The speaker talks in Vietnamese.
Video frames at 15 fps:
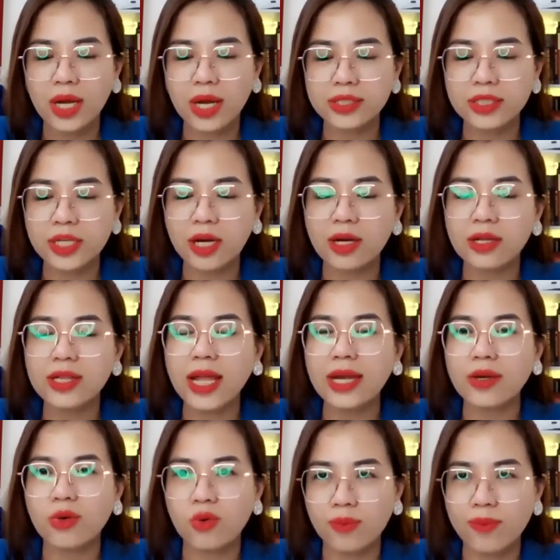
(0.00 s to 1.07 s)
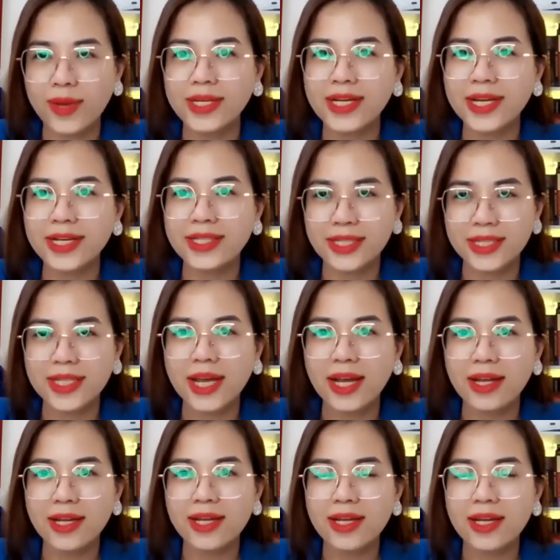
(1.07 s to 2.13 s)
à, trở thành của mình các anh chị nhé
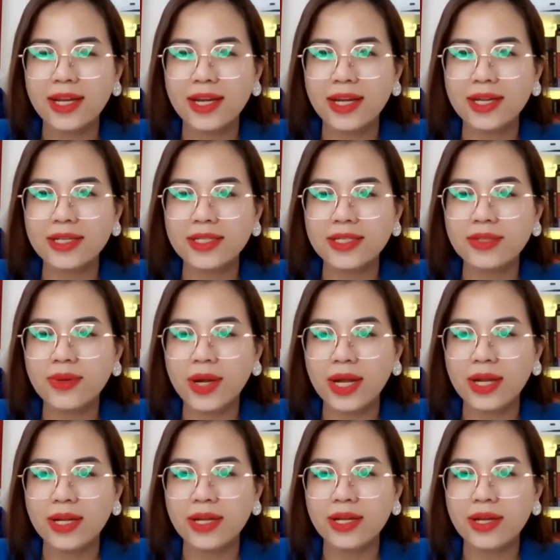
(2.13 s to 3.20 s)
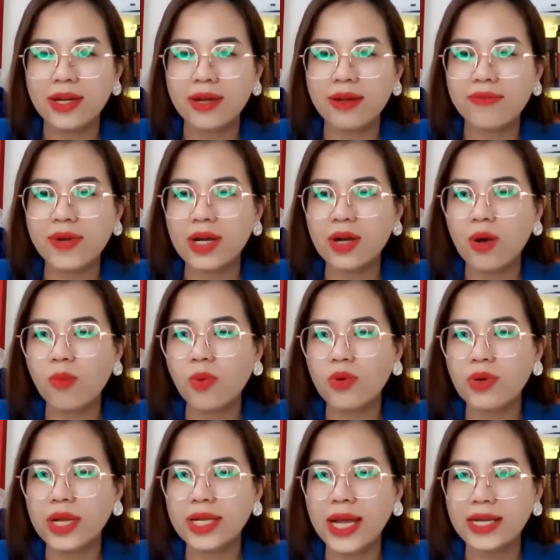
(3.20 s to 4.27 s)
à, được không ạ à, và có
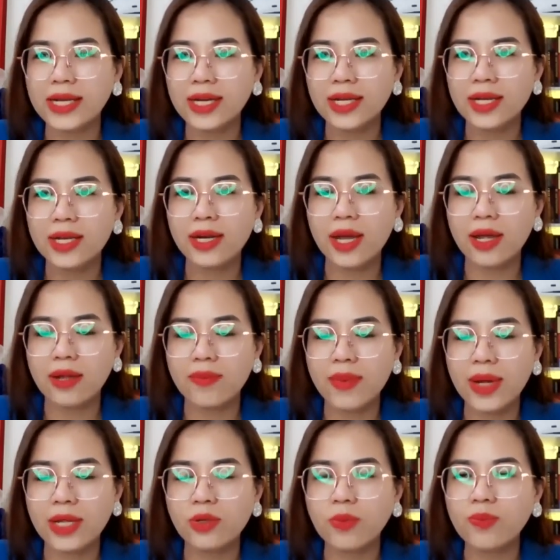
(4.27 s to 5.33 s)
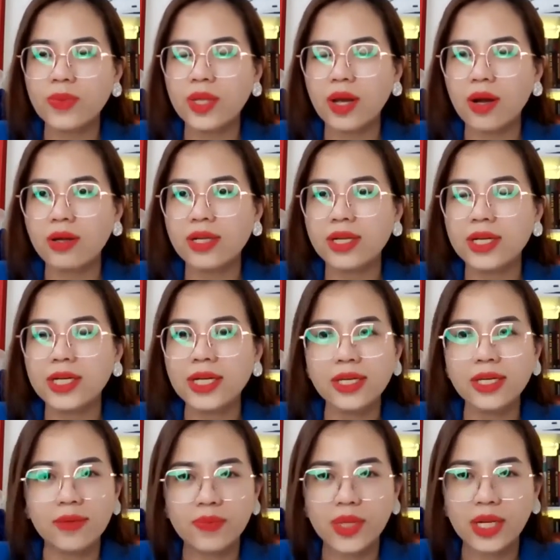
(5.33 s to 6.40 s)
một cái cách để mà giúp cho những cái
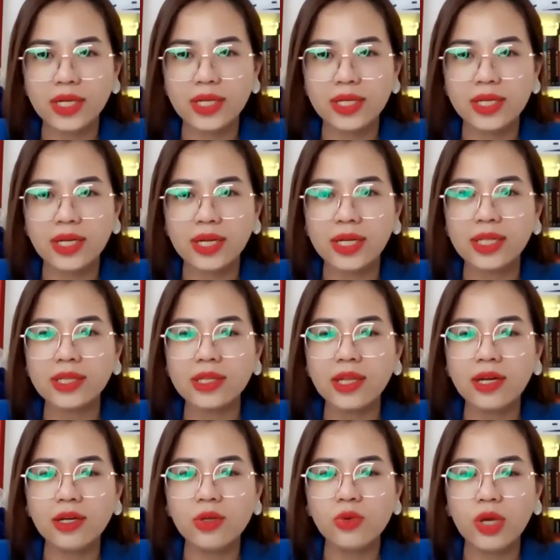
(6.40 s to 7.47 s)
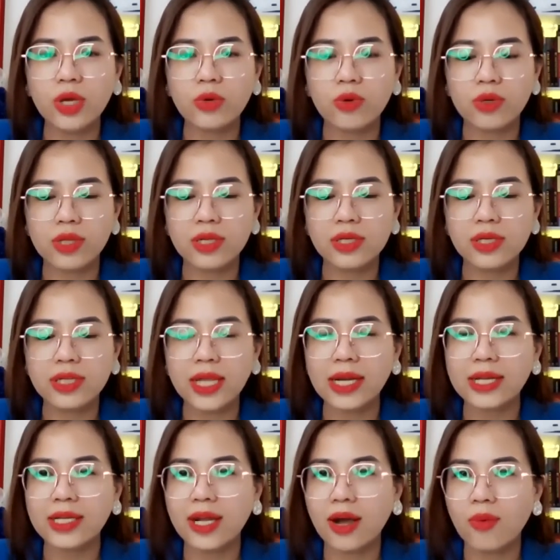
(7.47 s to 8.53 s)
niềm tin những cái tư duy của người
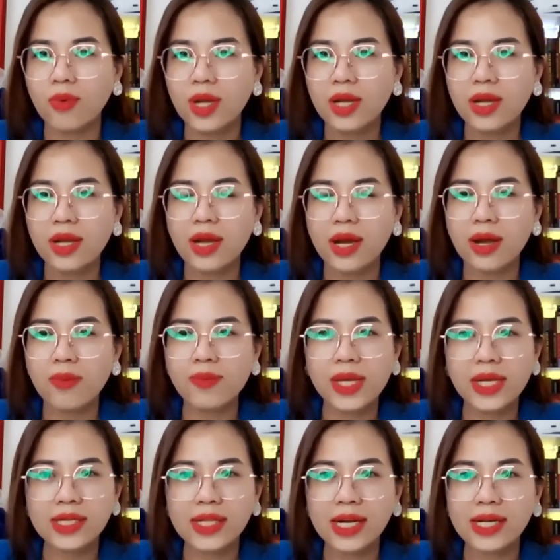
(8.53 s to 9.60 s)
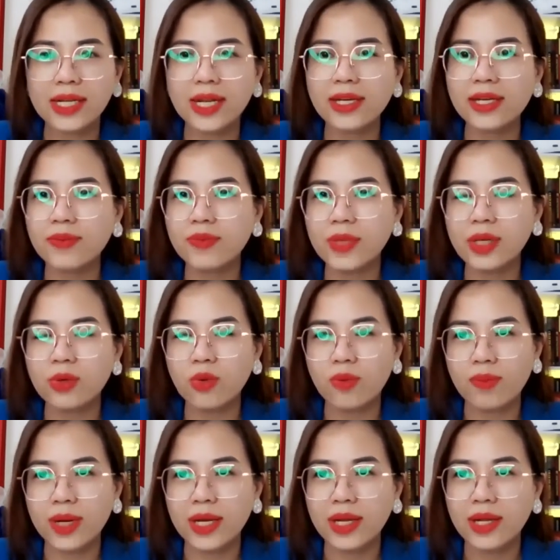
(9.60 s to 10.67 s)
thành công à, biến thành cái niềm tin
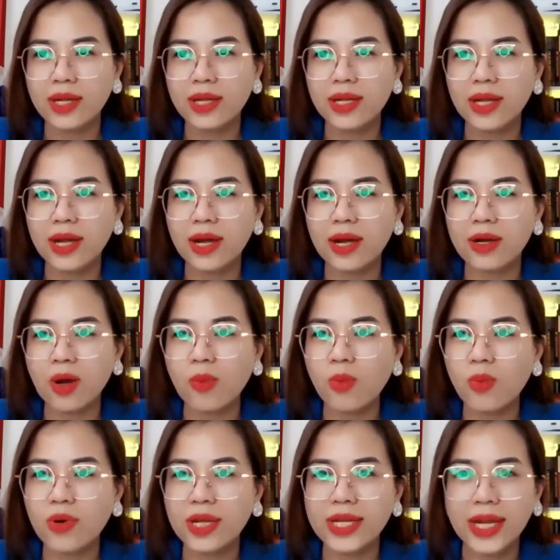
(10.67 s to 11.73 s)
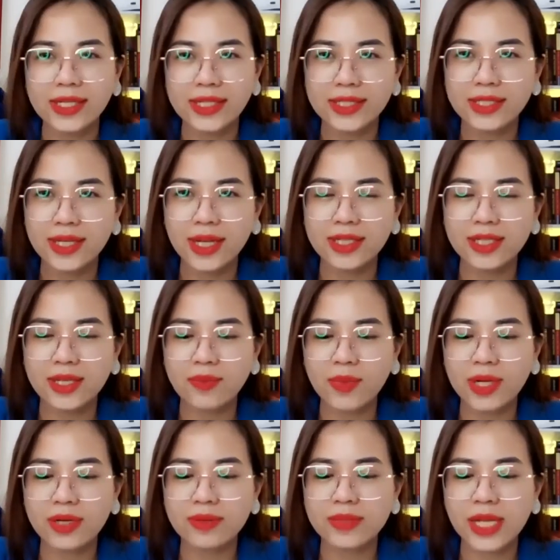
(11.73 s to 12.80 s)
của mình à, có một cái cách anh chị
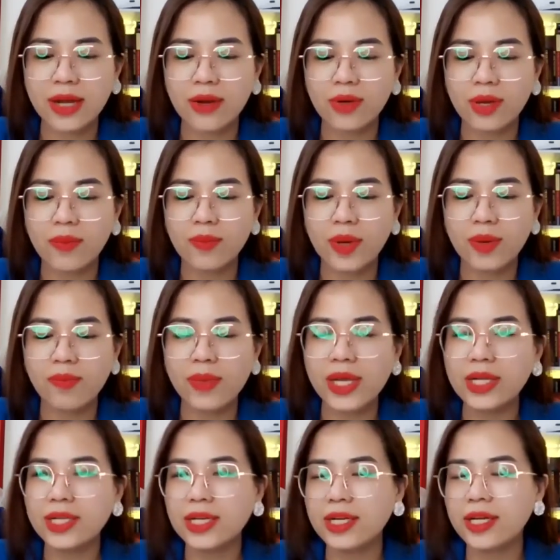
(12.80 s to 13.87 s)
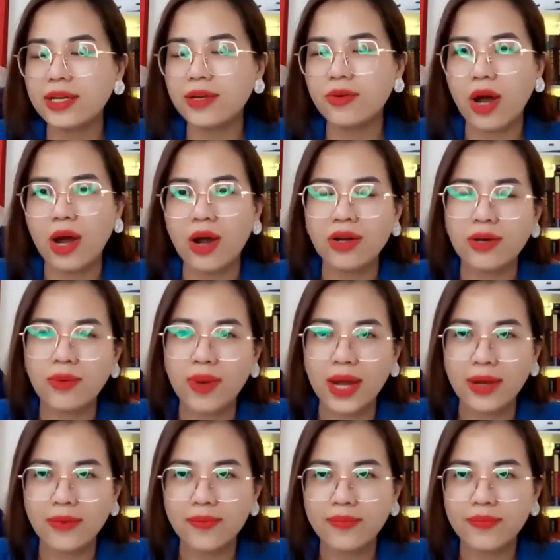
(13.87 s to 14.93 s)
biết làm sao để mình biến những cái điều đó được không ạ